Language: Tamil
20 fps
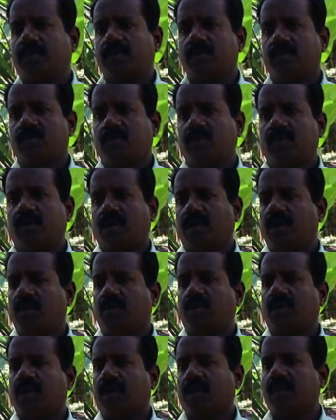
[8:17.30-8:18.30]
அப்படின்னு சொல்லுவார்
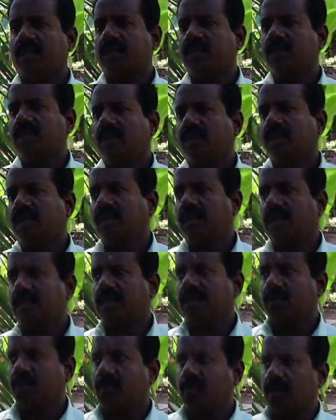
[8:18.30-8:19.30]
அவரோட கருத்து என்னென்னா
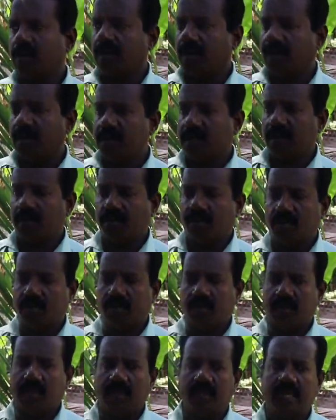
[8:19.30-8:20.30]
அந்த உரம் நிலத்தில்
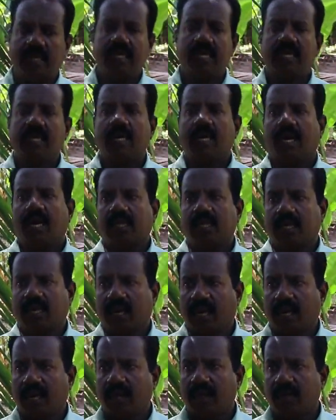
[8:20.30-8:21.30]
விழும்போது அது
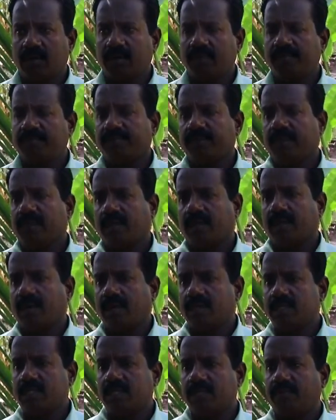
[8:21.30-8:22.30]
கரையணும் அது
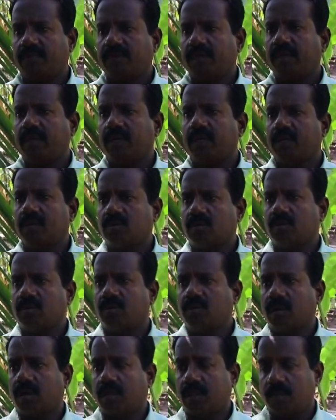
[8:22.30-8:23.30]
கரைஞ்சதை வேர்
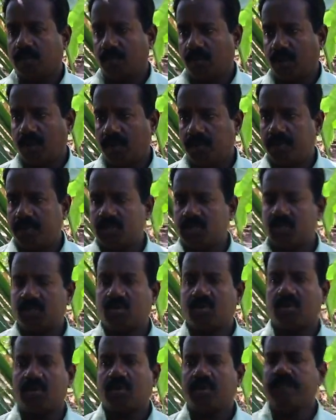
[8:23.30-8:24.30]
எடுத்துக்கணும் அதுக்கு முதல்ல
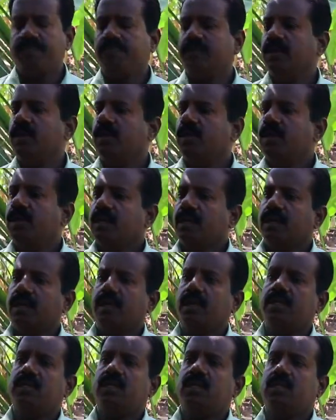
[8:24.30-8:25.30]
பிடிச்சிருக்கணும்
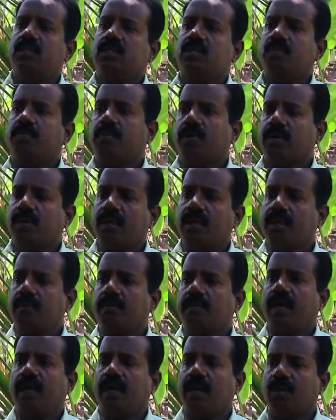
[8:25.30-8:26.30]
எடுத்து எடுத்துகிட்டு போய்
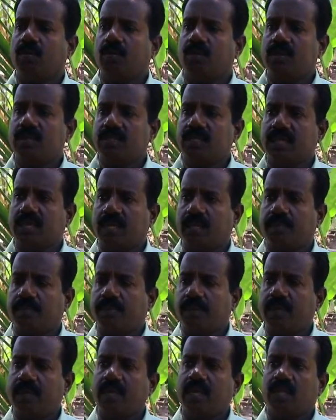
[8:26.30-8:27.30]
மேலே ஒளி சேர்க்கை
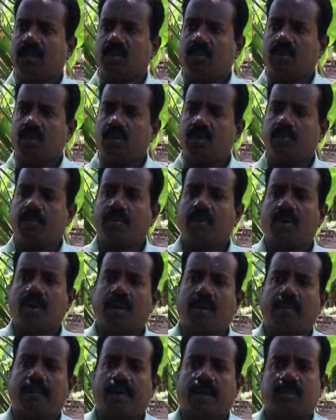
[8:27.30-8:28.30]
பண்ணி அதை உணவுப்
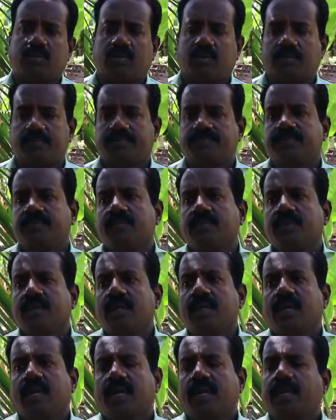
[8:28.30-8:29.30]
பொருளாக மாற்றும்
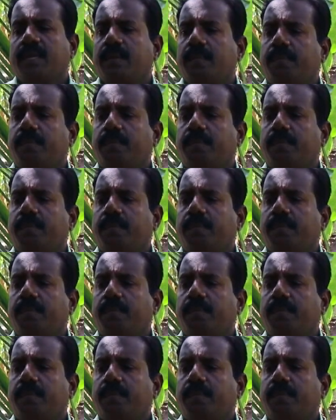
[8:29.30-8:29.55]
ஆனால்